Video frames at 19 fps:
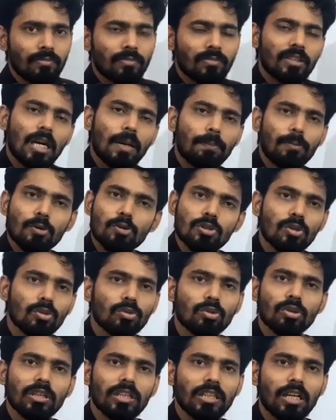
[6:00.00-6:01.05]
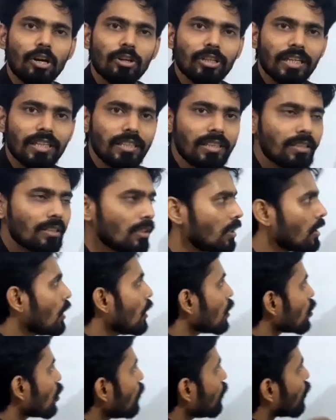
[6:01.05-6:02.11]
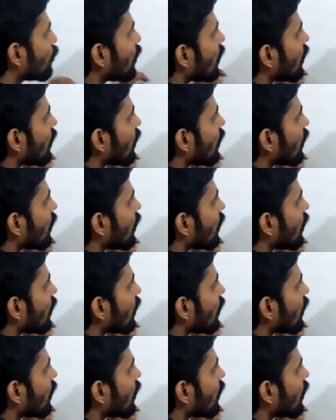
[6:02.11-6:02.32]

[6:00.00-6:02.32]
তার প্রশ্ন উত্তর কী দেওয়া যায় তো মনে